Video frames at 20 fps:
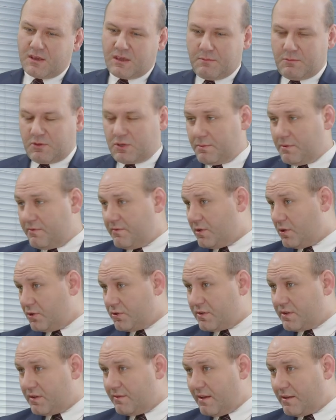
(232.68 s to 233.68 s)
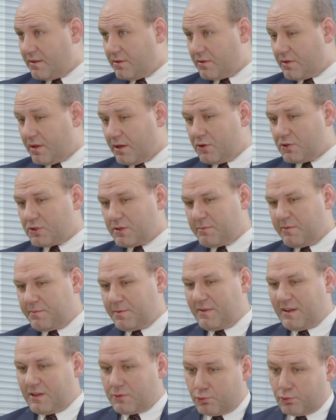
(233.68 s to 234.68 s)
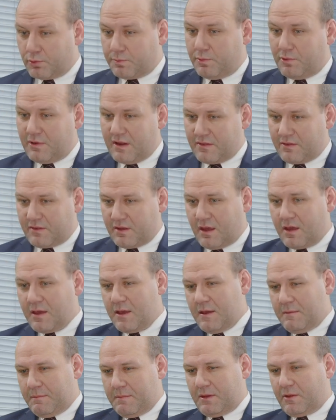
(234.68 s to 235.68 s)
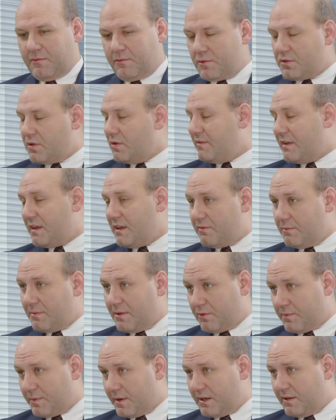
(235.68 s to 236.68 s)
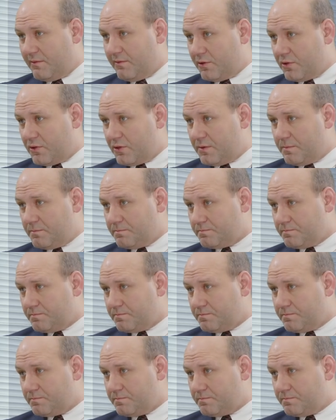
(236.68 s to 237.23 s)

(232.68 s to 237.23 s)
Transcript: nie może być wykorzystywany do tego, żeby wprowadzać turbulencję do funkcjonowania wymiaru sprawiedliwości.